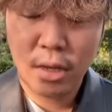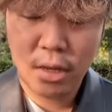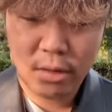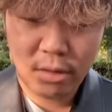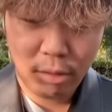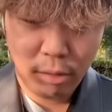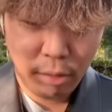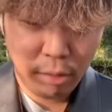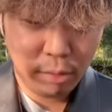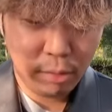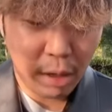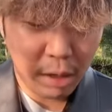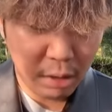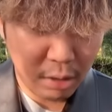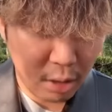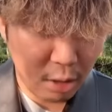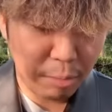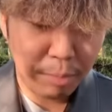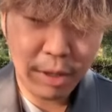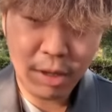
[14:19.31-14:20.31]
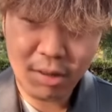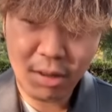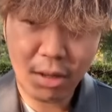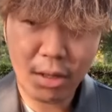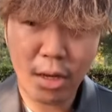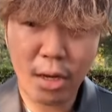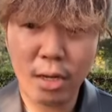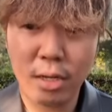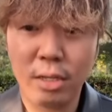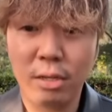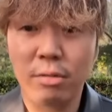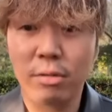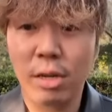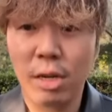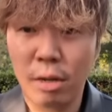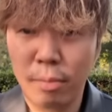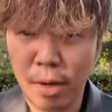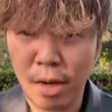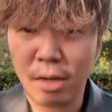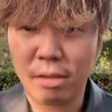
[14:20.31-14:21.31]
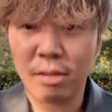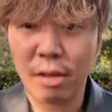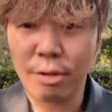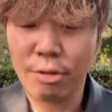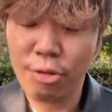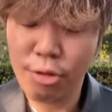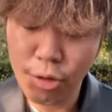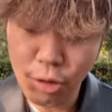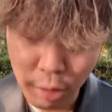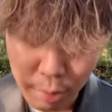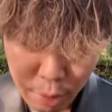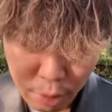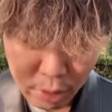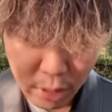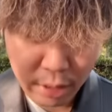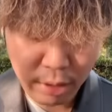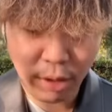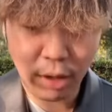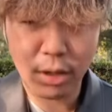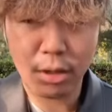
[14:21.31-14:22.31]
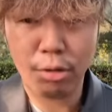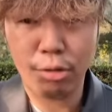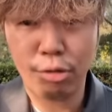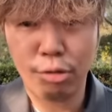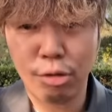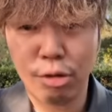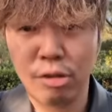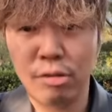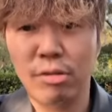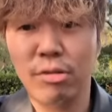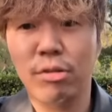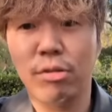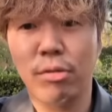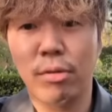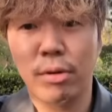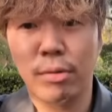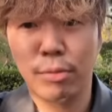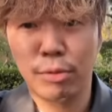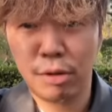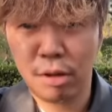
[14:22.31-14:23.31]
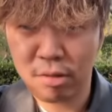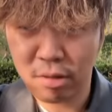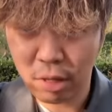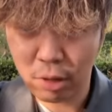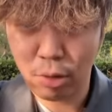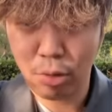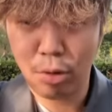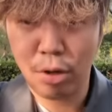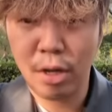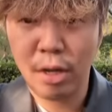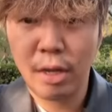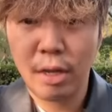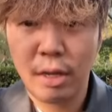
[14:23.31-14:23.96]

えそうある程度ペースが流れてくれれば35秒台とかになるとちょっときついとは思うんですけど